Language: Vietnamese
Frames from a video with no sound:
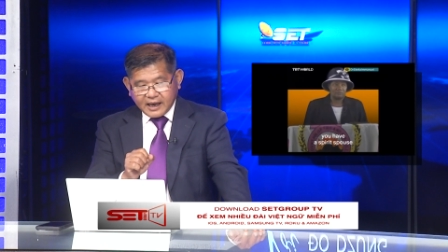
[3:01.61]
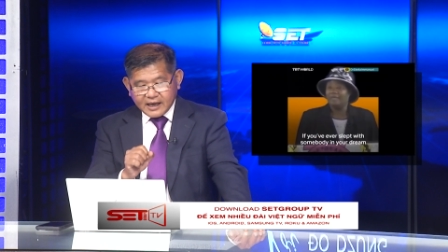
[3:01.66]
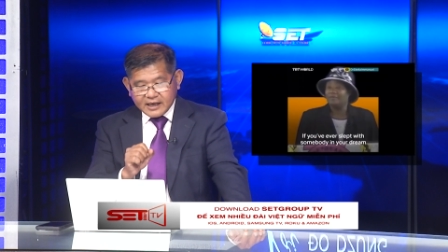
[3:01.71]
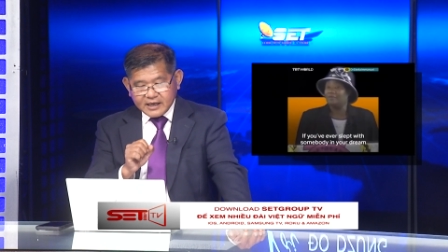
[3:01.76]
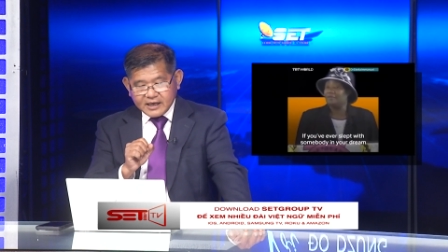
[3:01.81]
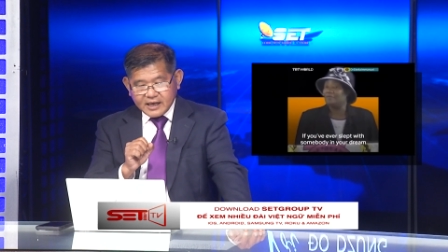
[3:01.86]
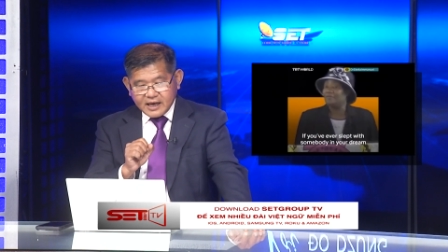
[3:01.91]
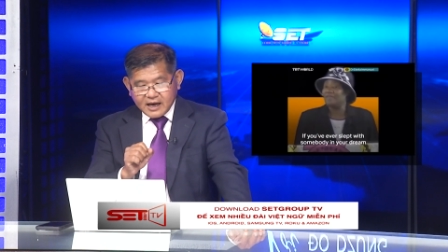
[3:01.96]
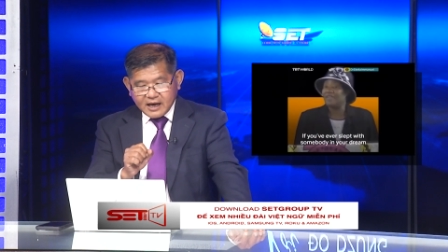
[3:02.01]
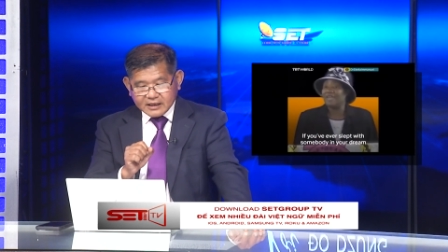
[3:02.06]

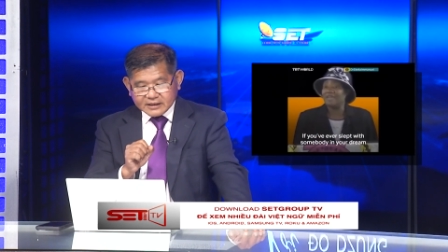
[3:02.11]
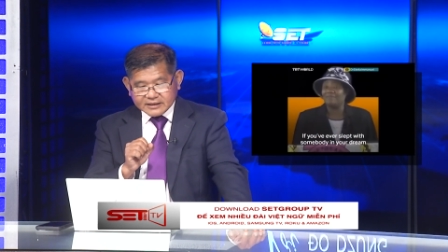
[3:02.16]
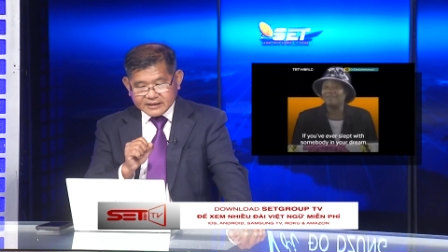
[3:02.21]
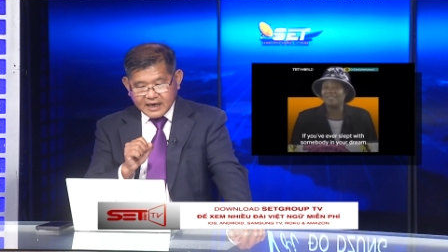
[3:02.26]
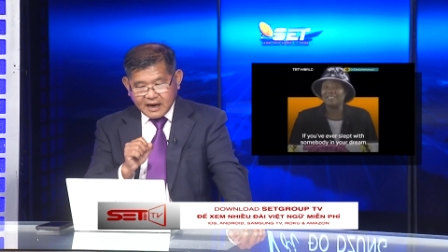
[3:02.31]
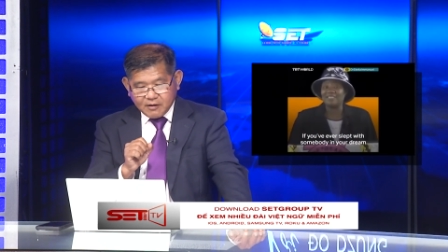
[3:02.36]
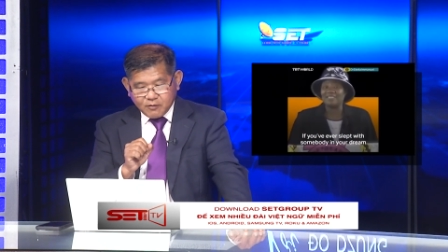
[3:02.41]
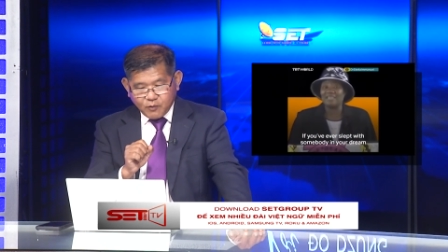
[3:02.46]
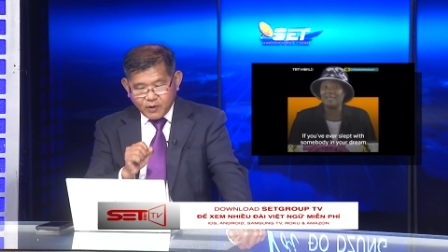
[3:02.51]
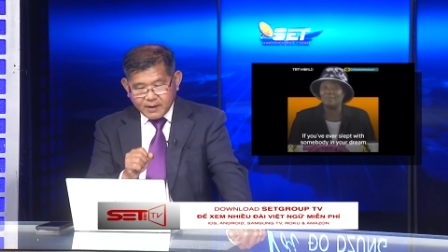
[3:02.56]
cái
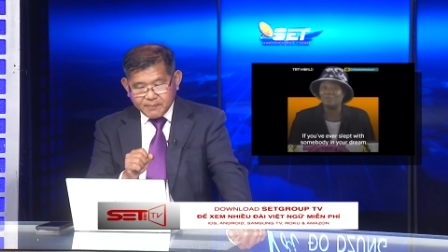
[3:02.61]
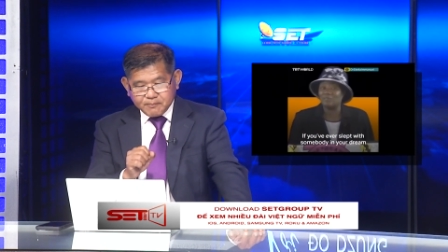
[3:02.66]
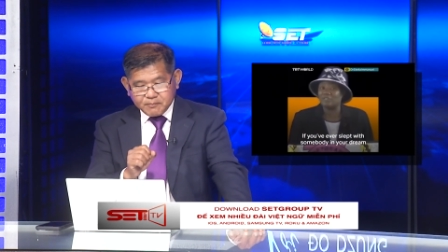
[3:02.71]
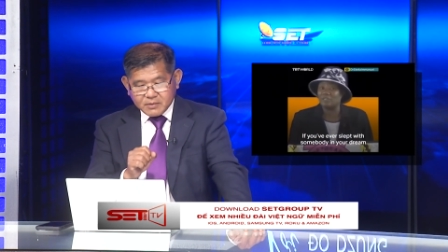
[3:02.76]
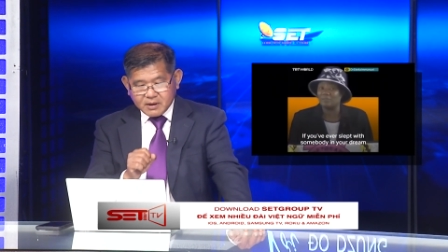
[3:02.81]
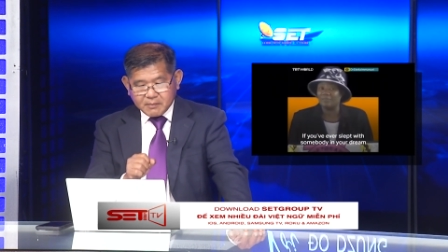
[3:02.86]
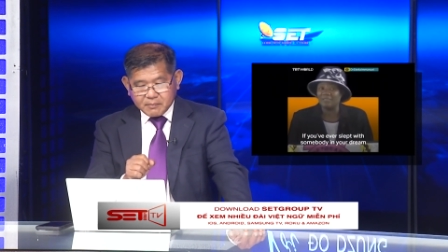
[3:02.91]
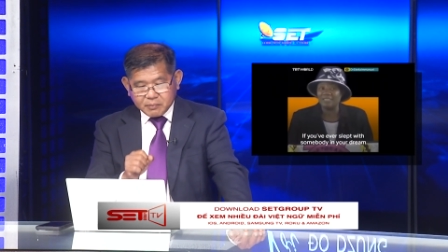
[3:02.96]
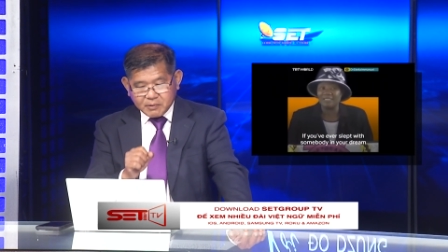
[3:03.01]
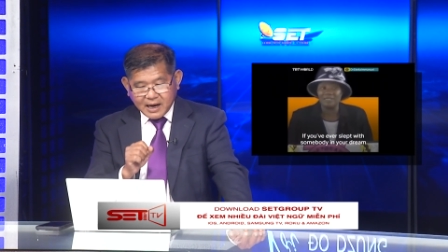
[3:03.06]
trang web
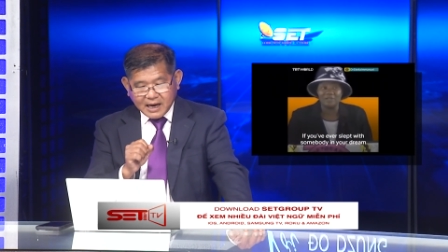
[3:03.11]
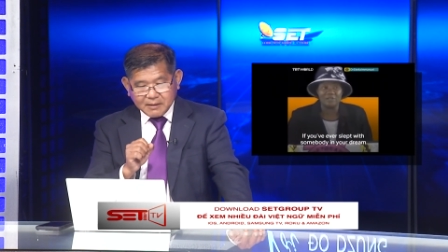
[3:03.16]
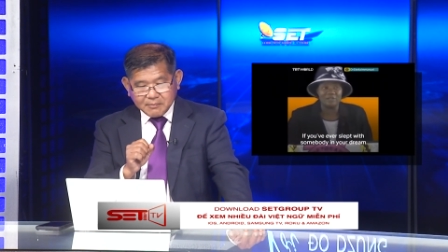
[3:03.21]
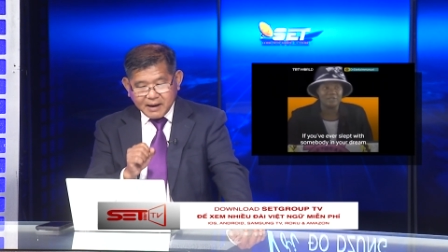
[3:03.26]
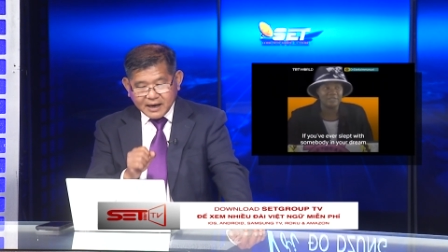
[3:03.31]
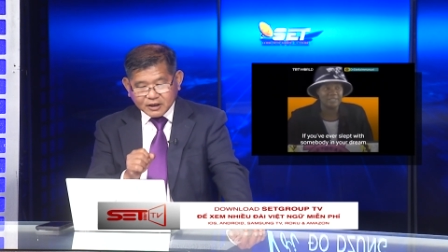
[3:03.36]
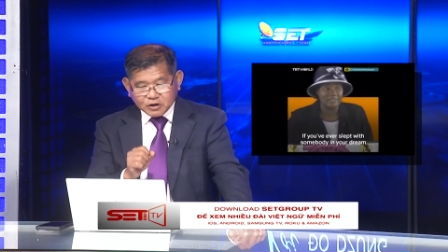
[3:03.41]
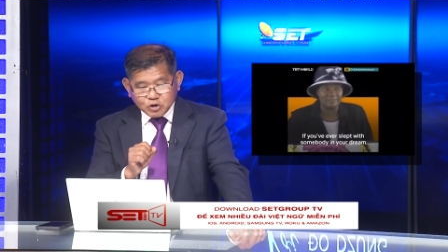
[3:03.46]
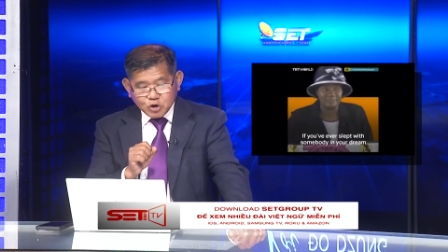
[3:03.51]
Breitbart